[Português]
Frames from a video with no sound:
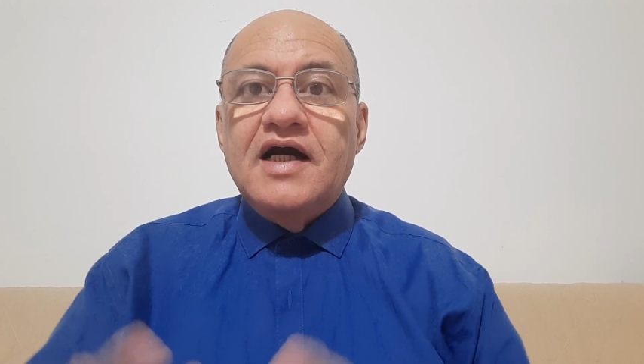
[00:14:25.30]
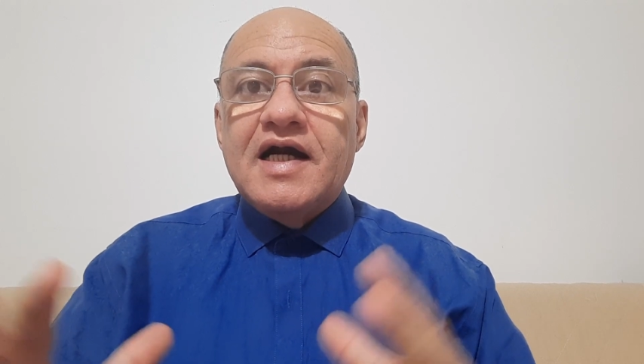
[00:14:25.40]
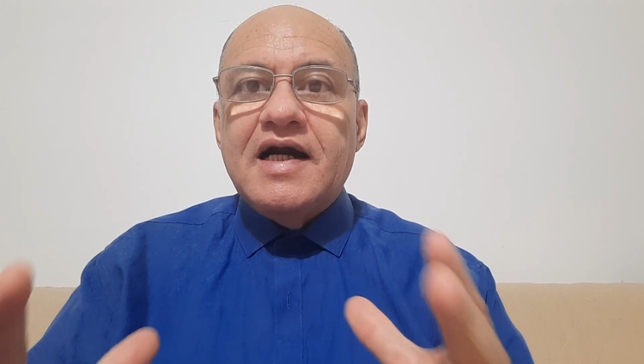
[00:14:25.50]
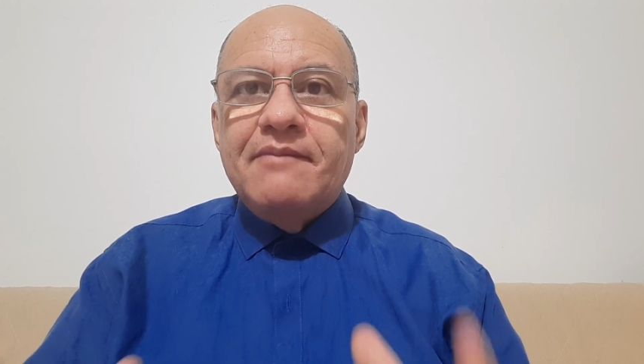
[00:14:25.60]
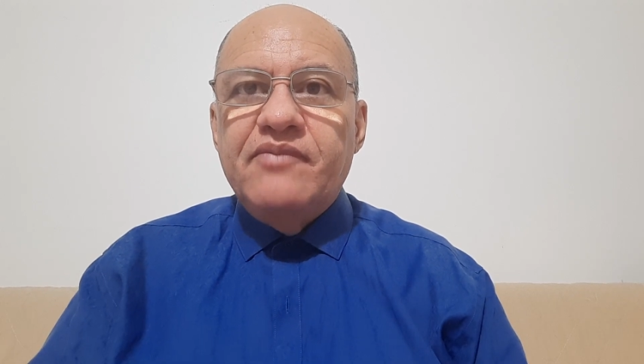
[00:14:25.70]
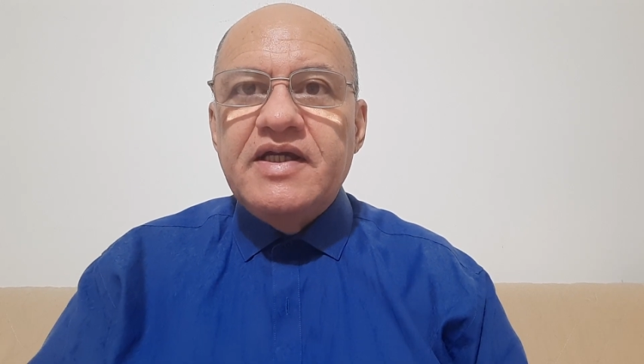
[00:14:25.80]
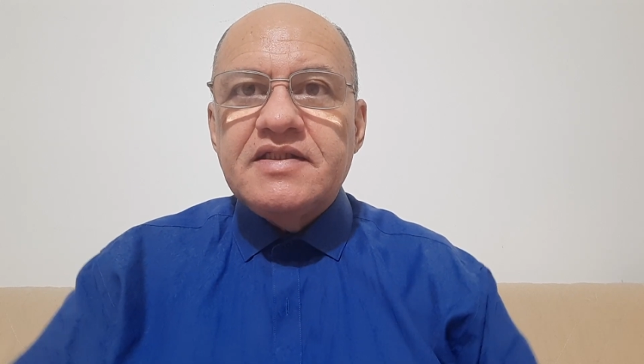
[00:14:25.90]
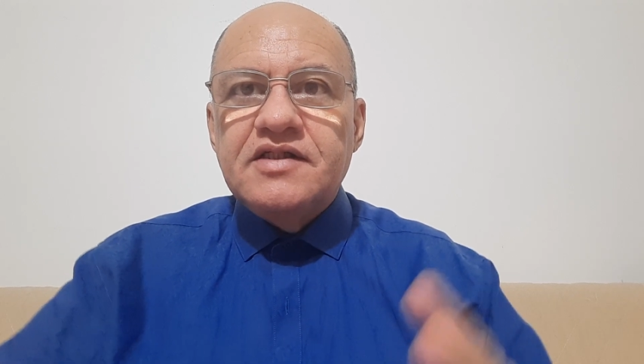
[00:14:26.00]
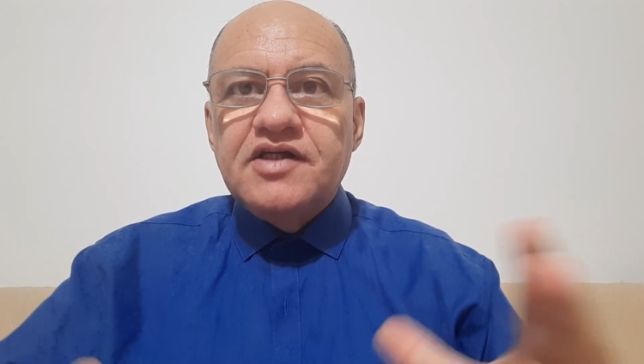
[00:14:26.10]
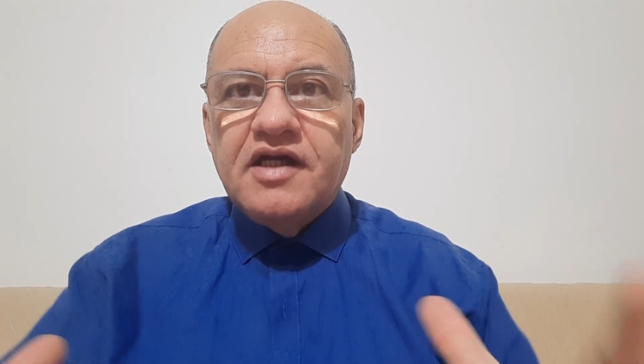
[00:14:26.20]
a
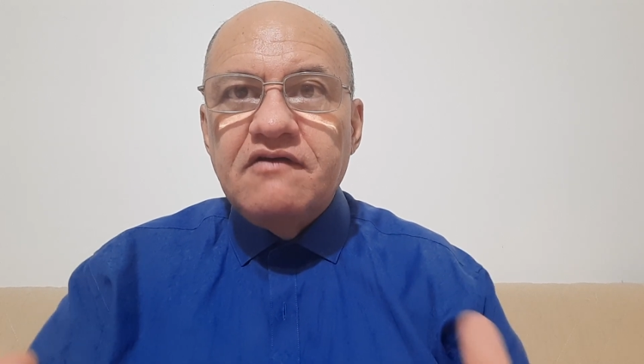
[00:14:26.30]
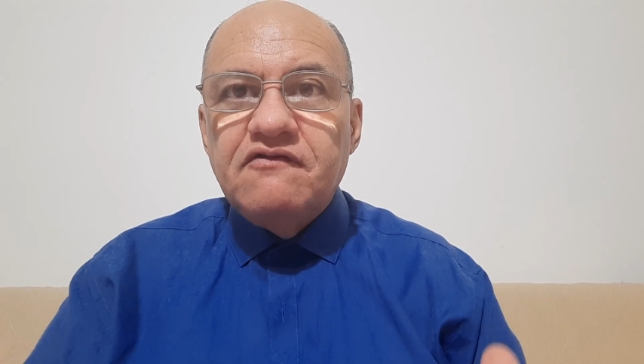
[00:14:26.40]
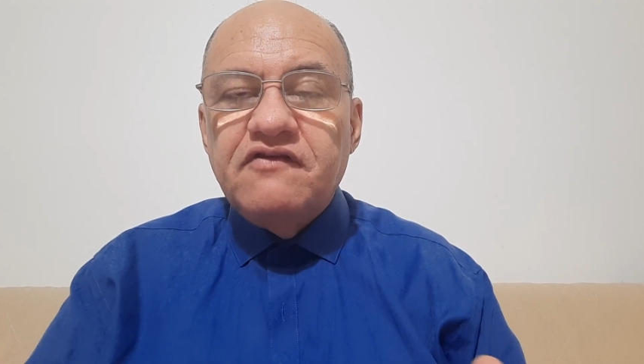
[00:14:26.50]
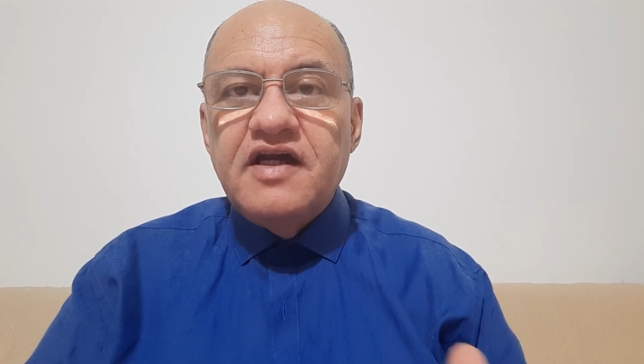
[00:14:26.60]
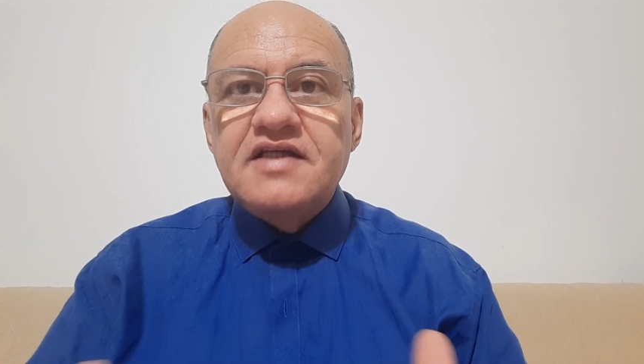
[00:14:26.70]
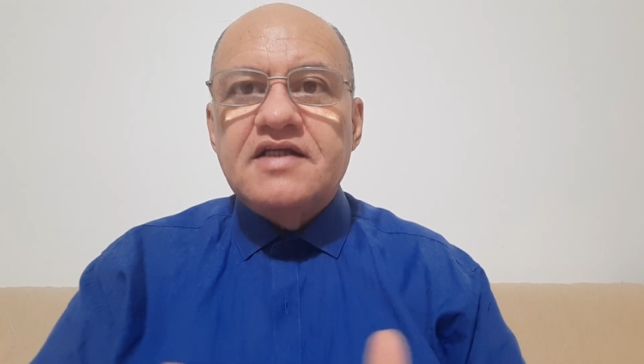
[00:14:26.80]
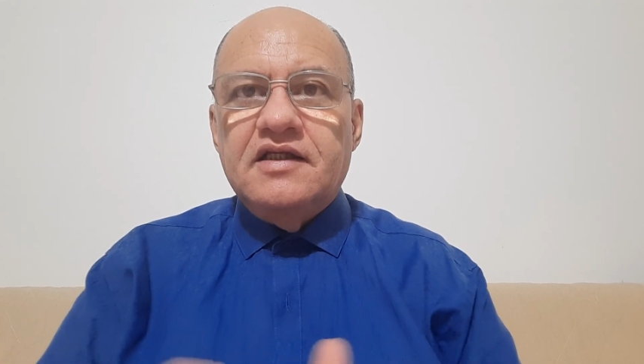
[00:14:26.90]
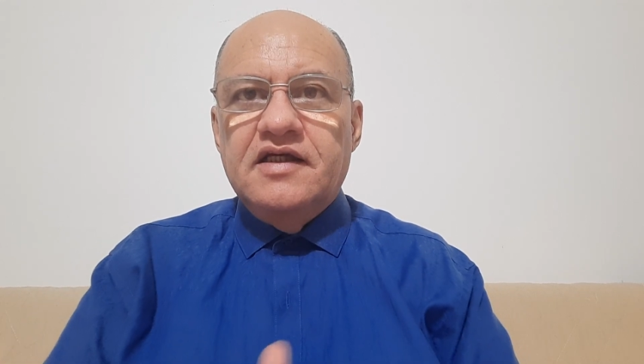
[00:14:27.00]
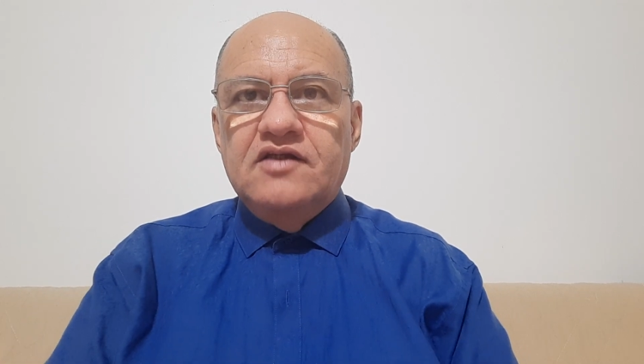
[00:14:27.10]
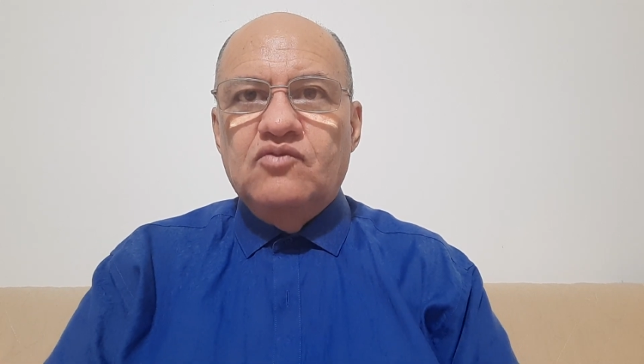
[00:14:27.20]
cabeça de quem fez a
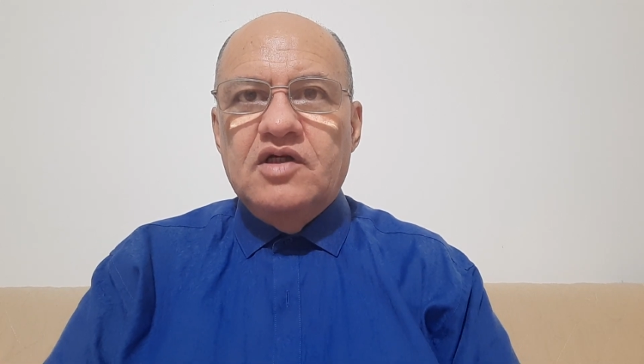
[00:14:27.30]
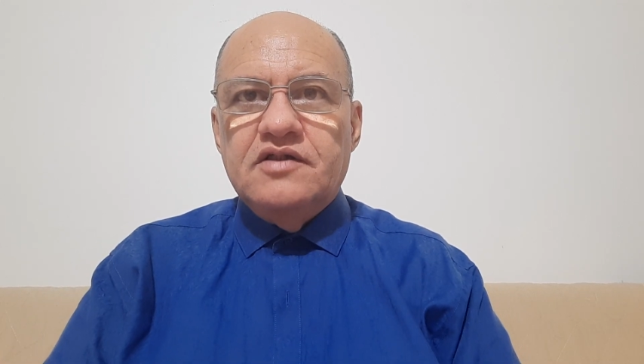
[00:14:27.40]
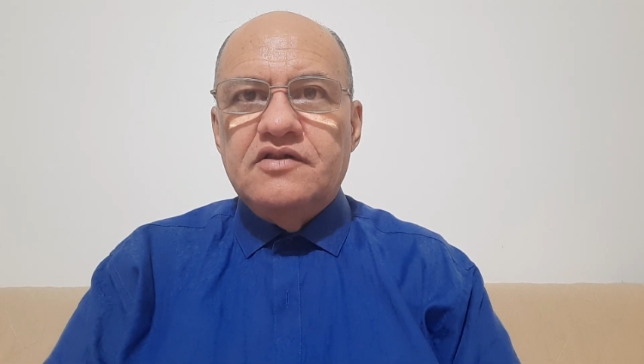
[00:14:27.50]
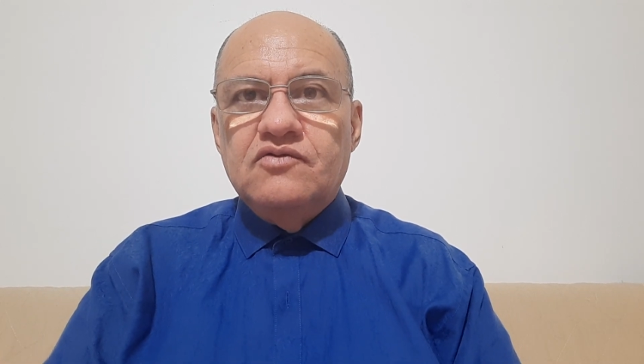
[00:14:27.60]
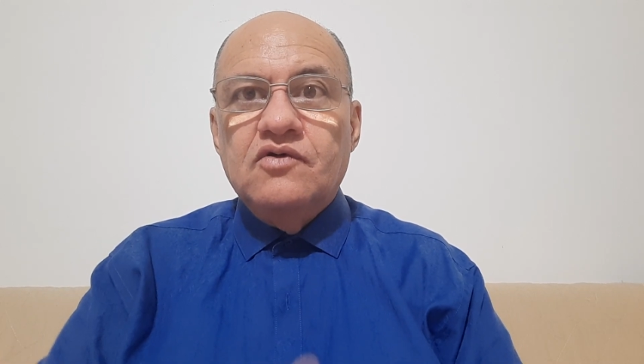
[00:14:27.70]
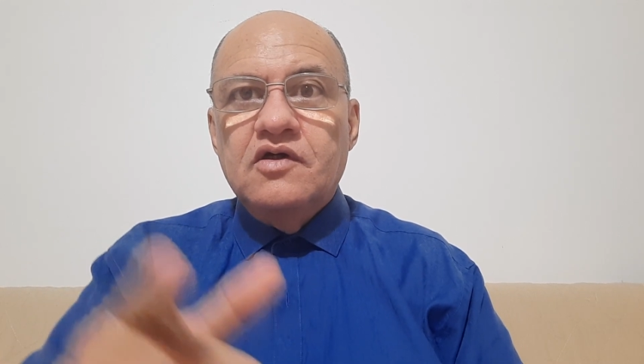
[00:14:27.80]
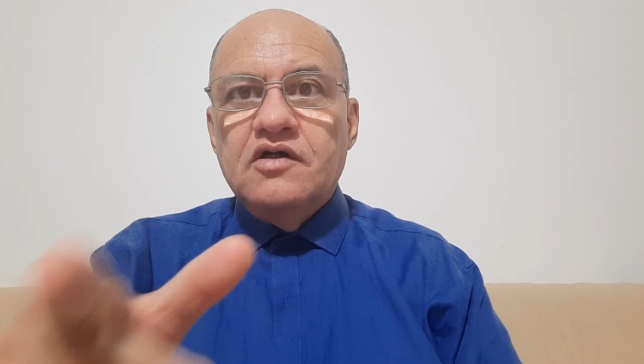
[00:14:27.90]
lei no Brasil,